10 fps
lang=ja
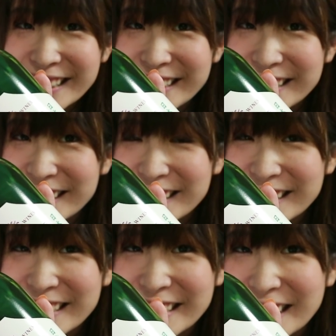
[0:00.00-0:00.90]
す、
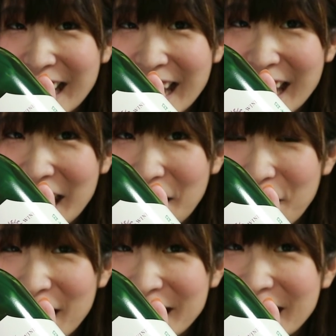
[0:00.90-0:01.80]
えー、
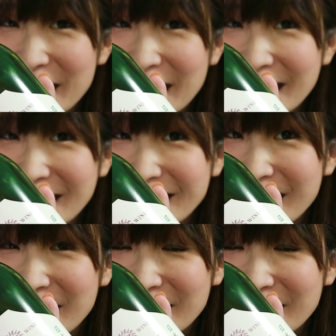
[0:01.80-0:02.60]
ワイナリーがたくさ